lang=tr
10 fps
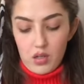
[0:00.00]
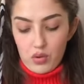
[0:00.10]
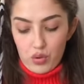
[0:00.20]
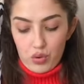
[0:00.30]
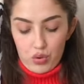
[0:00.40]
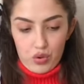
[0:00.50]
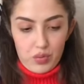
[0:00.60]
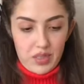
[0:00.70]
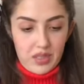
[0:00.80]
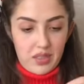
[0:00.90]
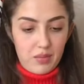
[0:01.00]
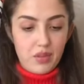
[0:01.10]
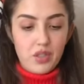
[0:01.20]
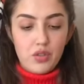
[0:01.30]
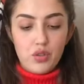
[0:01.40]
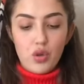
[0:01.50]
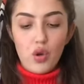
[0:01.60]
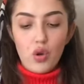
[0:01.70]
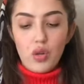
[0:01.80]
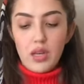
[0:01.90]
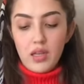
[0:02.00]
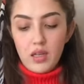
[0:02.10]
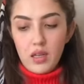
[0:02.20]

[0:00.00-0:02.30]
Çok hoşuma gitmişti. Şöyle.